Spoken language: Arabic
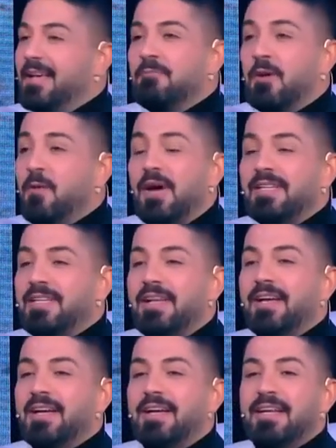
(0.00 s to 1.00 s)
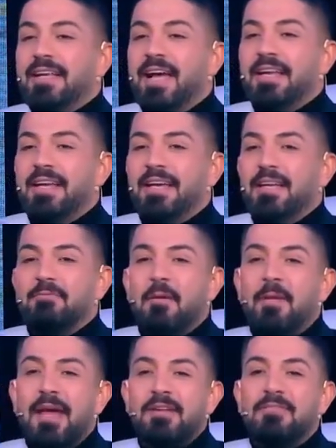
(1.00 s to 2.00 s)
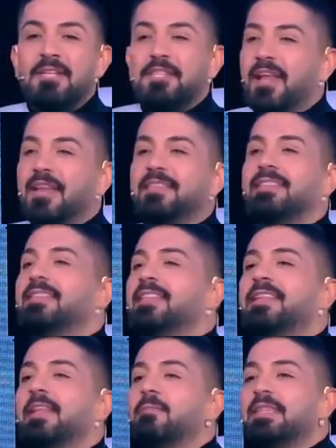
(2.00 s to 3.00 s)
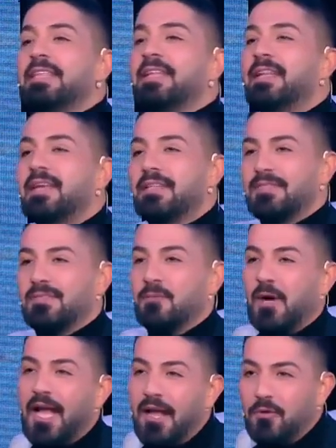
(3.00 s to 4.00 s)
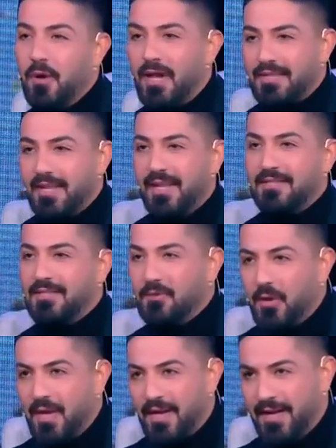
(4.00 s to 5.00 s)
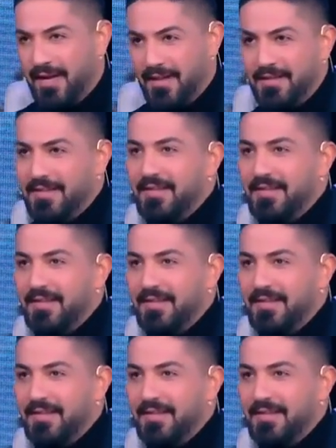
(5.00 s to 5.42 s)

بوقتها يعني ما بعرف ليش هالقد لمتني الناس وكانه انا طلعت الدولار يعني